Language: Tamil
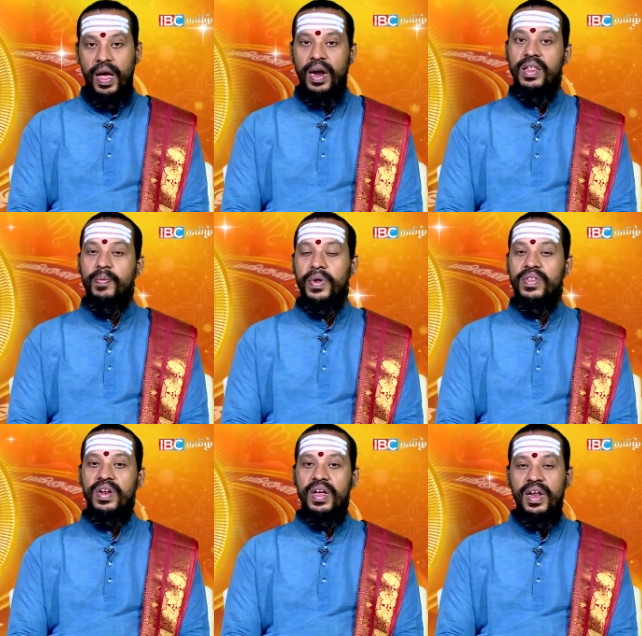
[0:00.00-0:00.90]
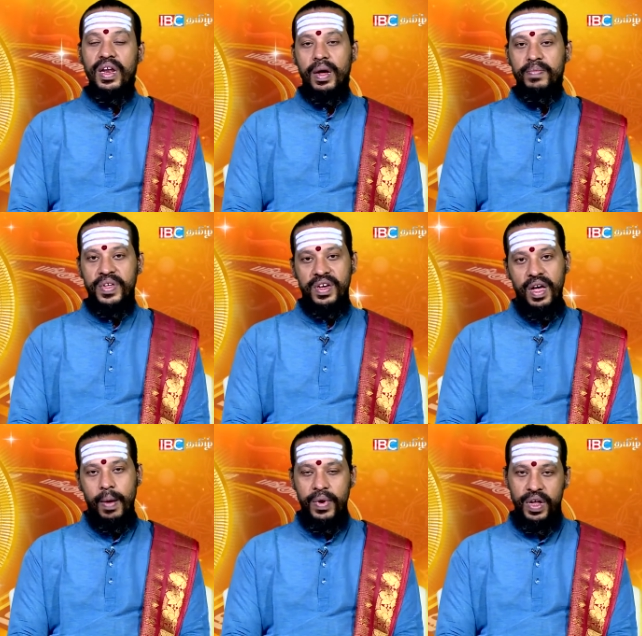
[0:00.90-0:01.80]
அல்லது பிரச்சனையிலே நாம்
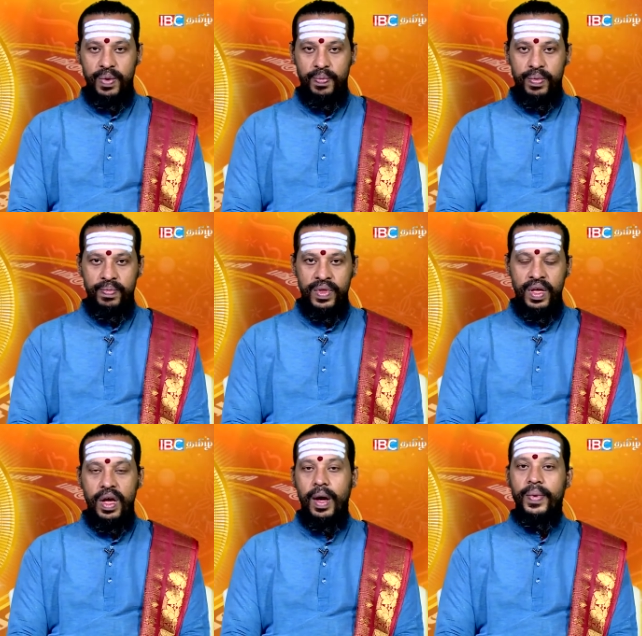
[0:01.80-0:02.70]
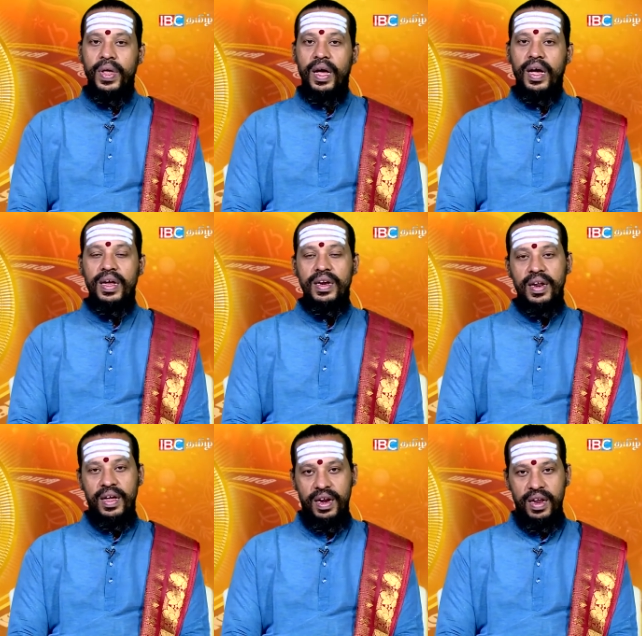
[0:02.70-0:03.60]
சிக்காமல் இருப்போம் அப்படியாக
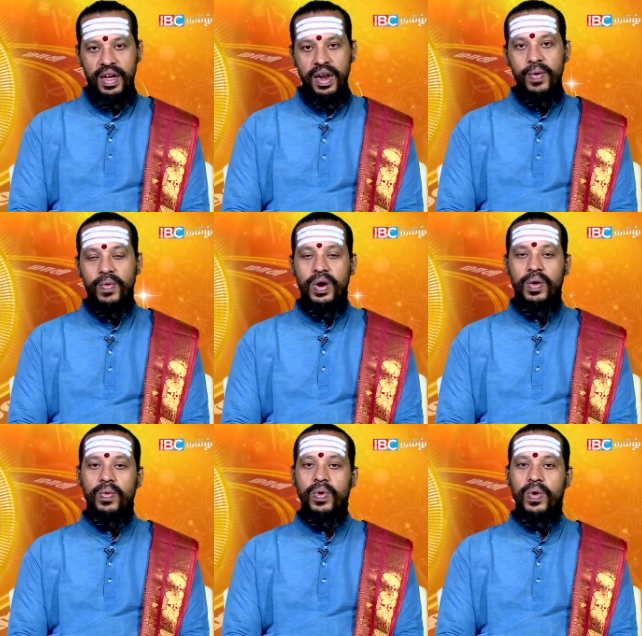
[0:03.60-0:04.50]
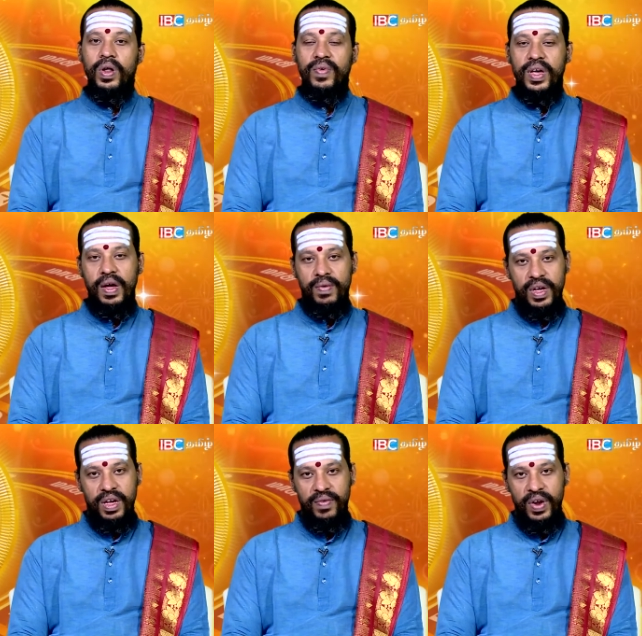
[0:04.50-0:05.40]
இன்றைக்கு நீங்கள் உங்களுடைய உள்ளுணர்வை
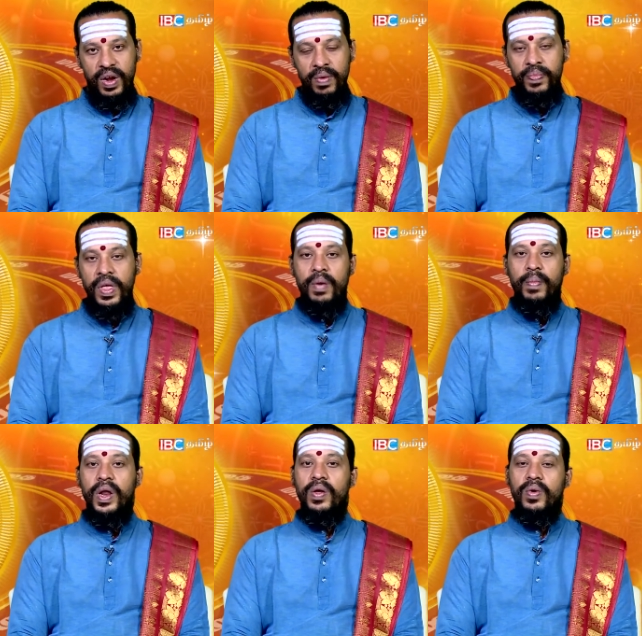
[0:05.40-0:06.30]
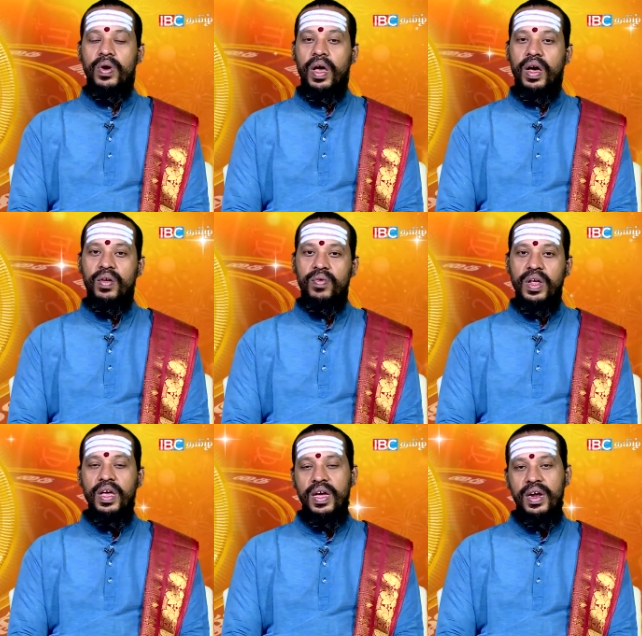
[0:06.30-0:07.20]
கவனிக்க வேண்டும் பெரியவர்களுடைய
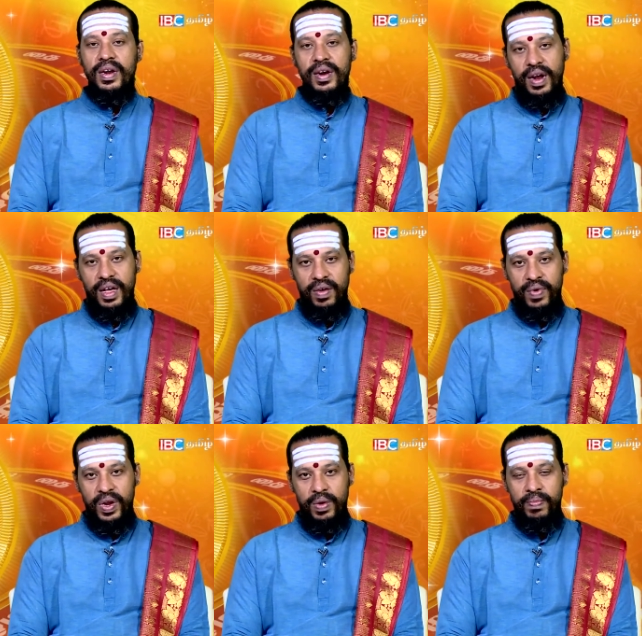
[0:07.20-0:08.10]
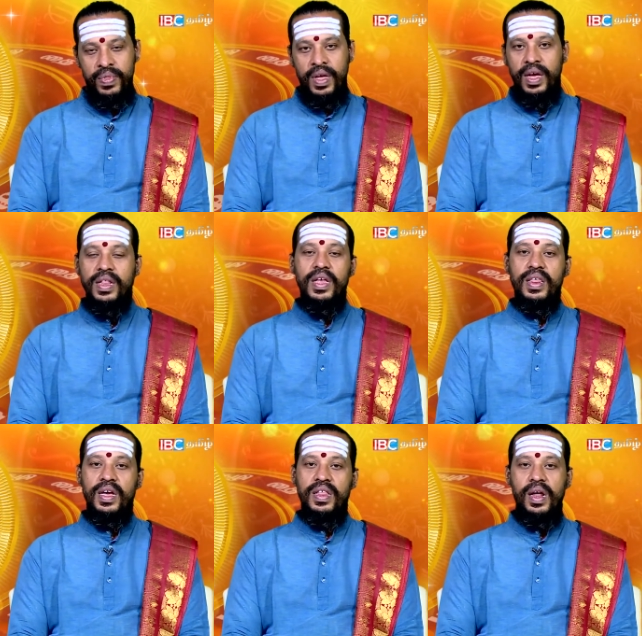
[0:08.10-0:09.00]
அறிவுரையை ஏற்று நடக்க வேண்டும் இதை
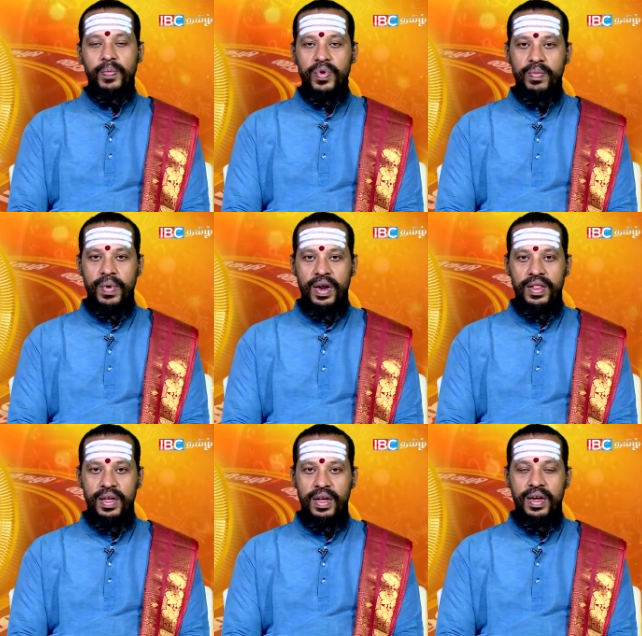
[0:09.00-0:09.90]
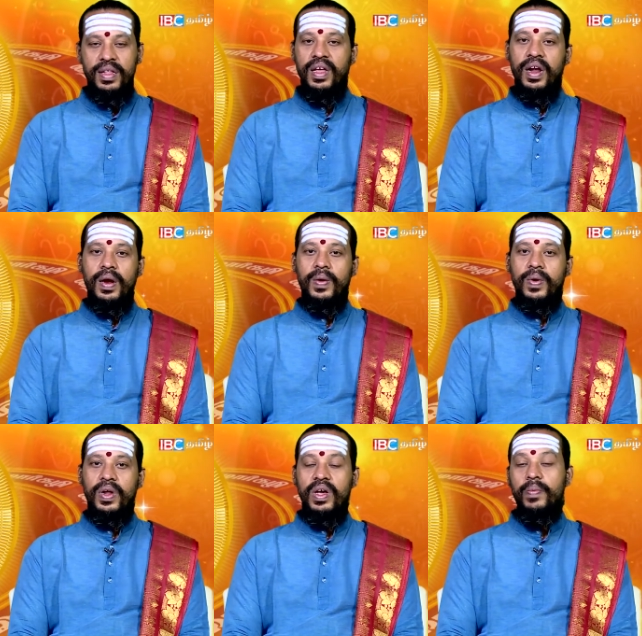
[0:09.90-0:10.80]
செய்தால் போதுமானது இந்த நாள்
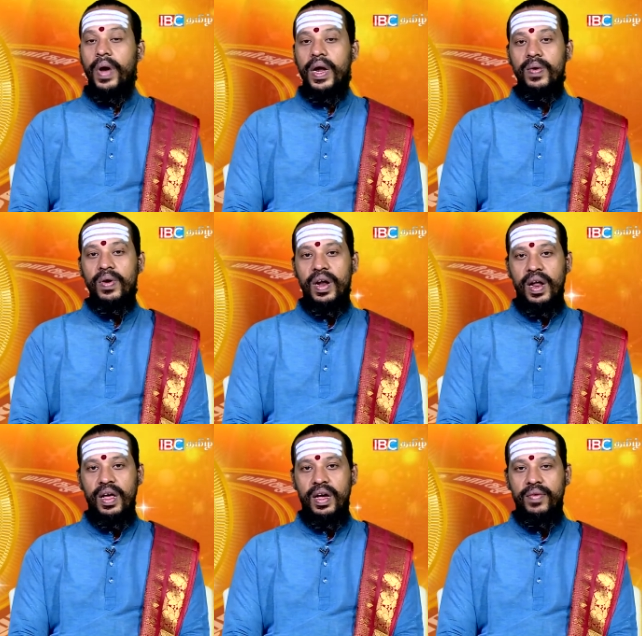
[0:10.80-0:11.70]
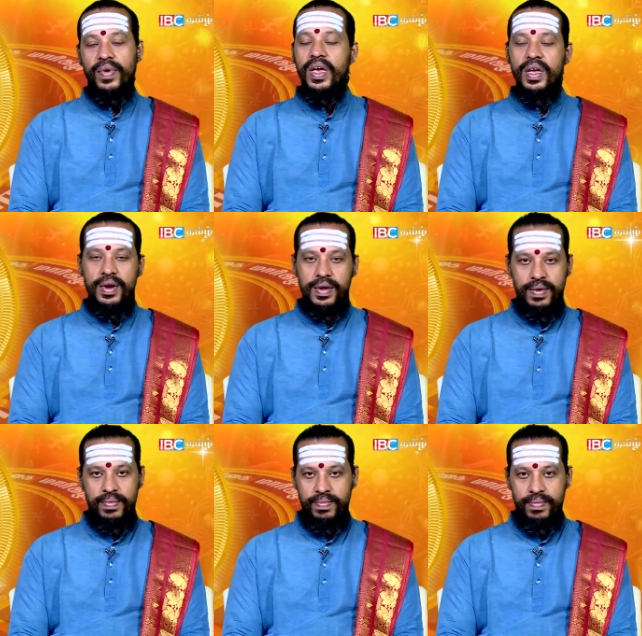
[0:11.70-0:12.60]
உங்களுக்கு பயனுள்ள நாளாகவே
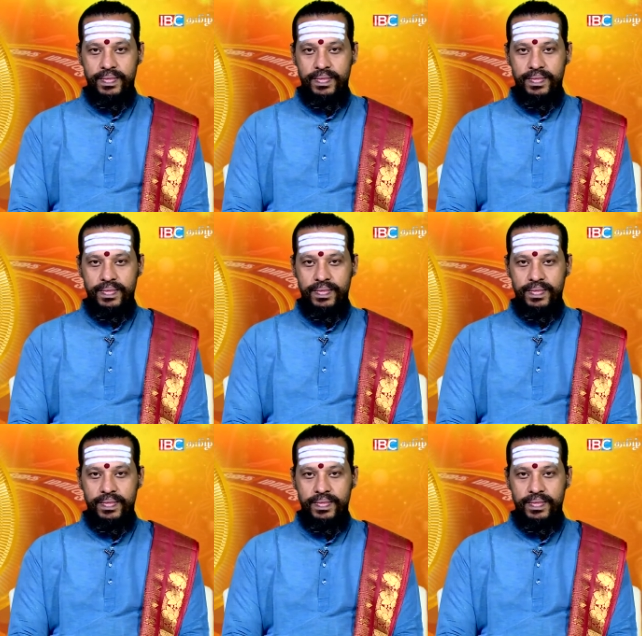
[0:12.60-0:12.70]
இருக்கும்